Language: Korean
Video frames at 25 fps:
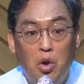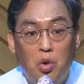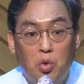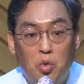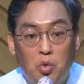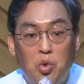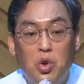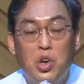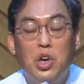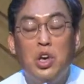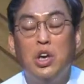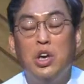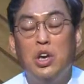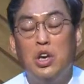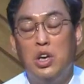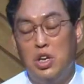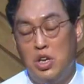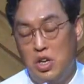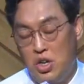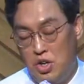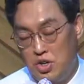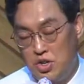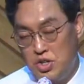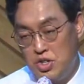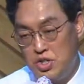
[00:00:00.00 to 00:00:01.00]
귀히
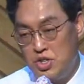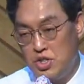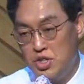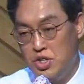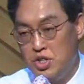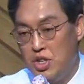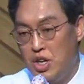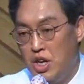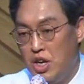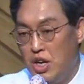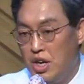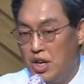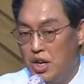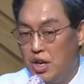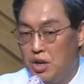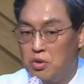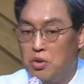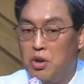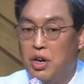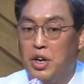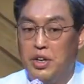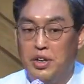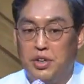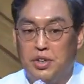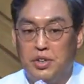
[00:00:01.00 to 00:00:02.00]
여기신다라고
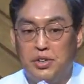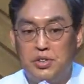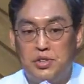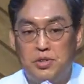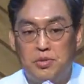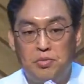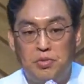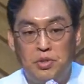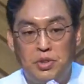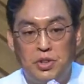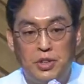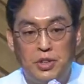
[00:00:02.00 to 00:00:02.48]
하는 것입니다.